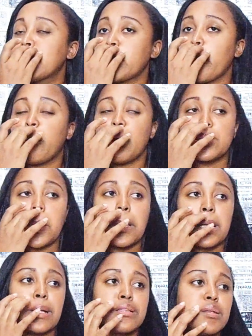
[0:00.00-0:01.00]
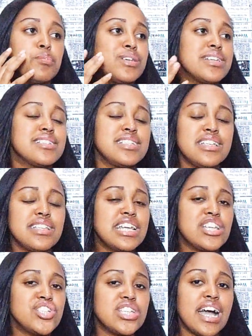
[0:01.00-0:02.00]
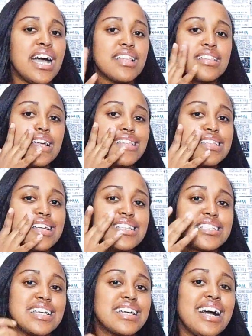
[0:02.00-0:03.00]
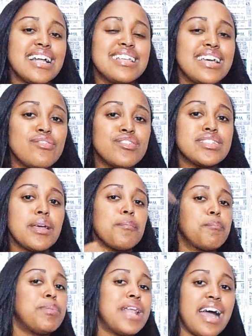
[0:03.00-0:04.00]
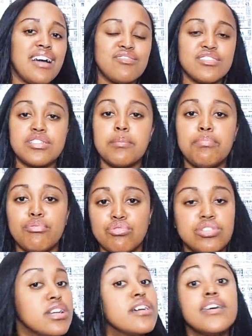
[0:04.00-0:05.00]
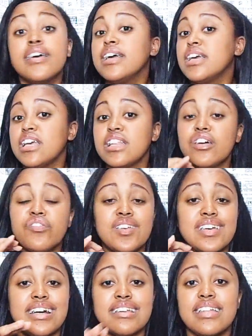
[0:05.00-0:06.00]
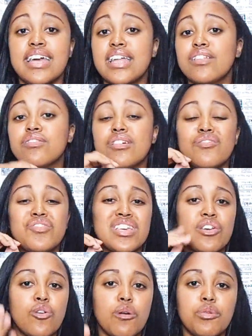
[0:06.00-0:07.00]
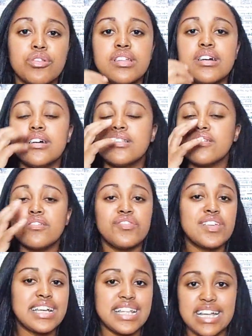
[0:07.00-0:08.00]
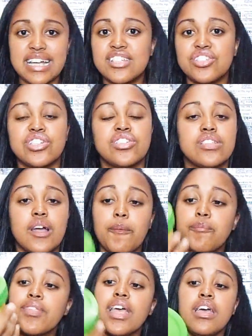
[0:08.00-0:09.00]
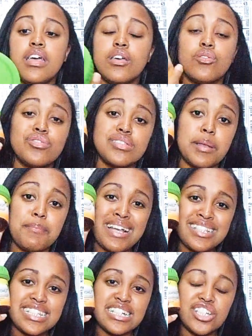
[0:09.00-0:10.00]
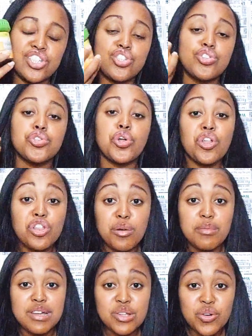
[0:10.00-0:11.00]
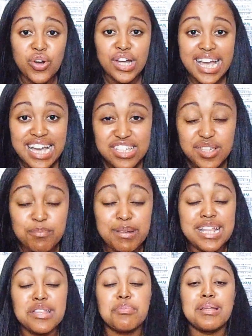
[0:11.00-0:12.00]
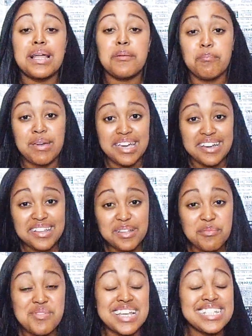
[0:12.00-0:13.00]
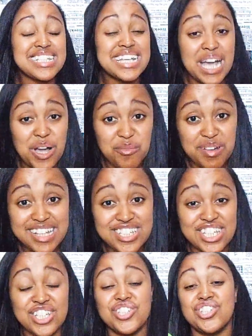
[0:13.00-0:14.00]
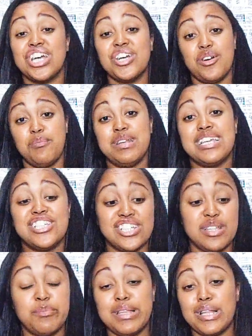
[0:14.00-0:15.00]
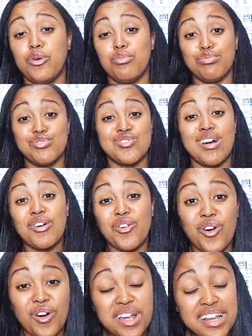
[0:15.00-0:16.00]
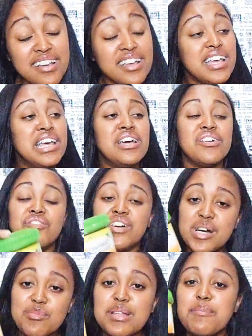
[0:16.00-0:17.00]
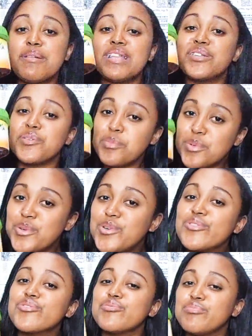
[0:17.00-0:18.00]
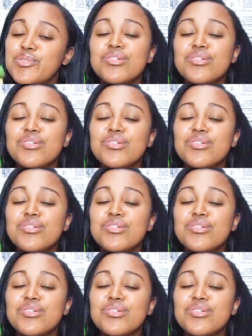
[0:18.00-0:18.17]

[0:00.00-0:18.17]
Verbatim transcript: Você pode colocar um tempinho assim, deixar até ela dar uma secada e aí você, prá, você puxa. E não fica ardendo, não fica incomodando, não fica nada, gente. Então, eu gostei bastante. Tô tomando coragem pra depilar a perna, mas calma, né, gente? Já que eu aprendi a depilar o buço agora, Vamos depilando o bolso o